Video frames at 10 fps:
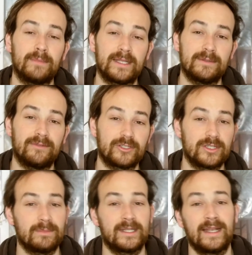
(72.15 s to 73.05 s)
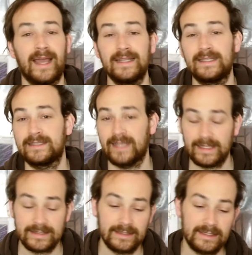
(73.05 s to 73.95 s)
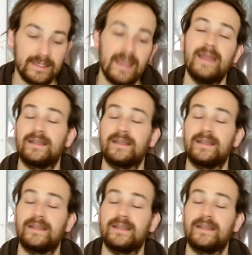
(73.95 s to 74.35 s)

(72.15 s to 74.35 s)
Manchmal versteht man dann leider den Text nicht.